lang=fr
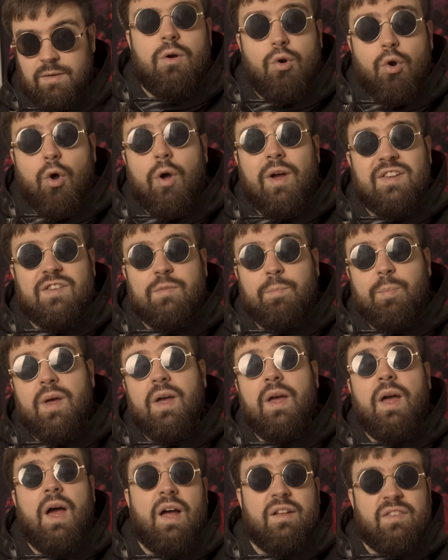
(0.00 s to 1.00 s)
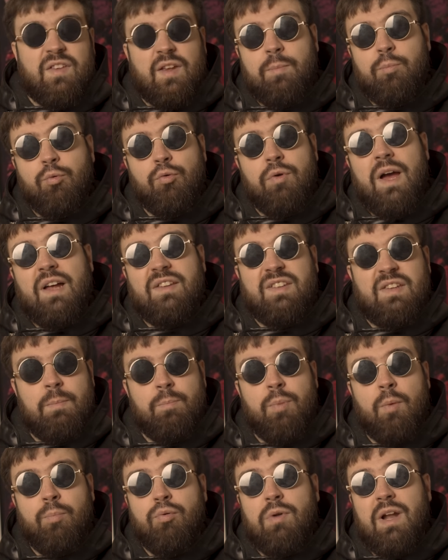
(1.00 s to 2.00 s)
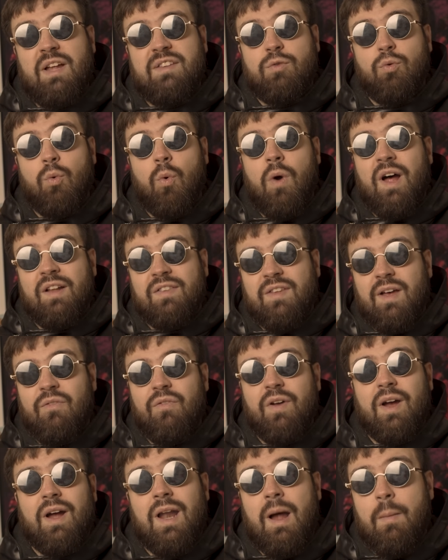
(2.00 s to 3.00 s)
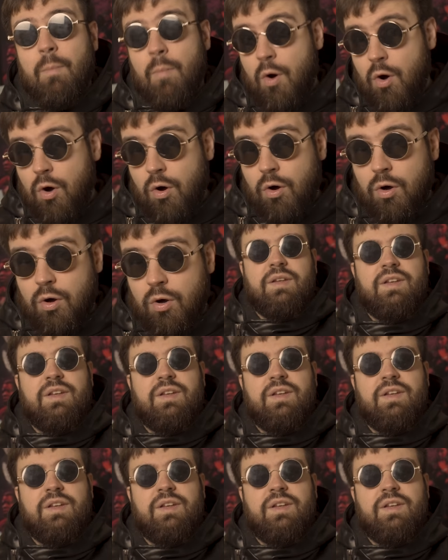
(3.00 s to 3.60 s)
Le respect attribué à ces populations à travers la mort,